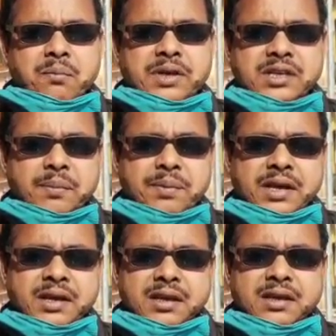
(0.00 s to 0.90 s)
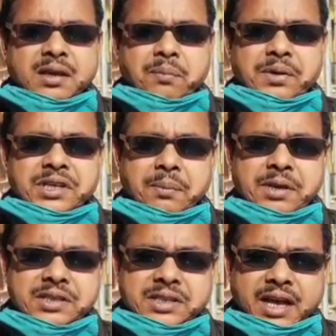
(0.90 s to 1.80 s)
বিজেপি
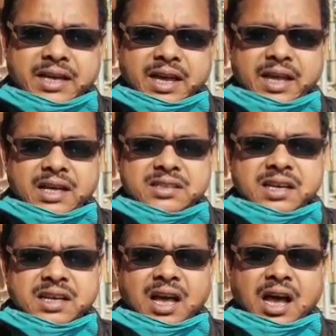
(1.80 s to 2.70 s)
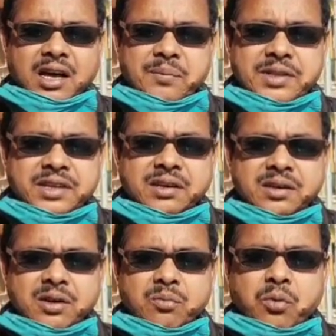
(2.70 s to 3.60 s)
বিজেপির জায়গায় আছে আগামী দিন
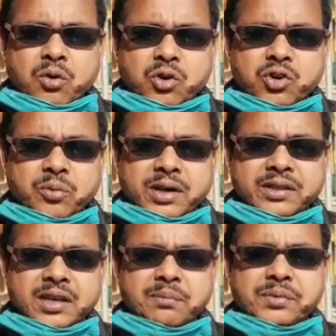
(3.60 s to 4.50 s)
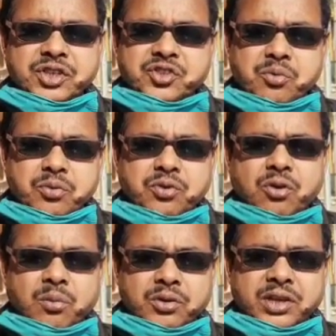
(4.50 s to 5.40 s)
পৌরসভাতে বিষ্ণুপুর
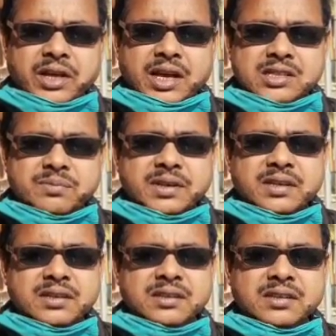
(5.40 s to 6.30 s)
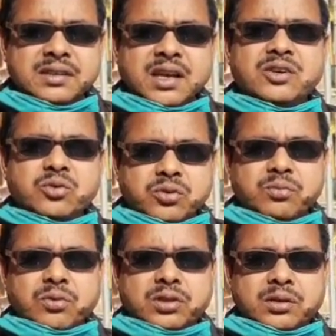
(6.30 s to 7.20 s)
ক্ষমতায় আসবে
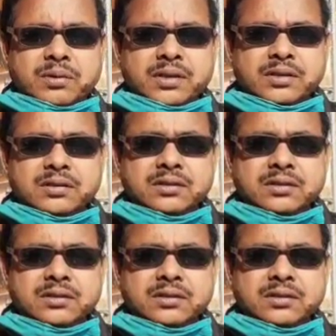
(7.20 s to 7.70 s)
এইটুকুই বলতে পারি